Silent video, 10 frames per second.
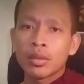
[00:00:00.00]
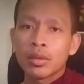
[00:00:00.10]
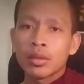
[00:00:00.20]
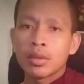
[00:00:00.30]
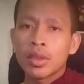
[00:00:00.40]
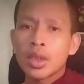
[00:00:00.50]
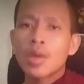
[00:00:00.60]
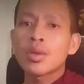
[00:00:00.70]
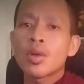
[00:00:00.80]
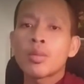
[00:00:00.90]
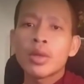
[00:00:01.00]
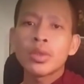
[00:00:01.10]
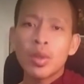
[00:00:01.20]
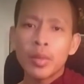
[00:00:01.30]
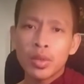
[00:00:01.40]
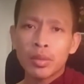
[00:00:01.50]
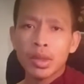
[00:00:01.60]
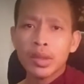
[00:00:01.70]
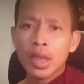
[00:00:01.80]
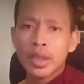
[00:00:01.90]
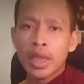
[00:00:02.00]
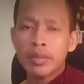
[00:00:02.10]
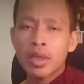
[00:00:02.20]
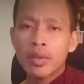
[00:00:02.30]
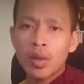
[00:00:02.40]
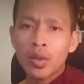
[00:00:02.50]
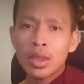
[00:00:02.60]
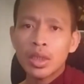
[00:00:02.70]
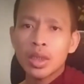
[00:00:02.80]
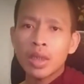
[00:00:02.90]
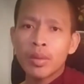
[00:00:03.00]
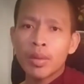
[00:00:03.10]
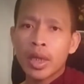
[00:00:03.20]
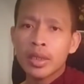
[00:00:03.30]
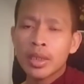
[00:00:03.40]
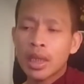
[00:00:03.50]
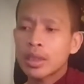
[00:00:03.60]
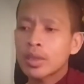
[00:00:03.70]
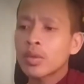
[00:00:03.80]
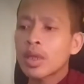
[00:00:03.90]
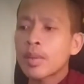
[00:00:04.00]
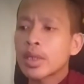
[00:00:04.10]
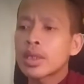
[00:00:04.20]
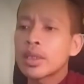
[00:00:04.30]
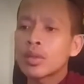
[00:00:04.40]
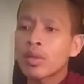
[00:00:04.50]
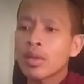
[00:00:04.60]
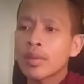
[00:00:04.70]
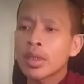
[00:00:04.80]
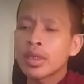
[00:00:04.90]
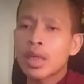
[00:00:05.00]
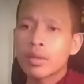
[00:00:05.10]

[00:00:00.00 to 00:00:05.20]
này còn còn bỏ nhôm với nhung à ra chạy mơ phong tươn tươn phong ai căn tôi sạp ai lên tôi sắm thợ ấy lát nó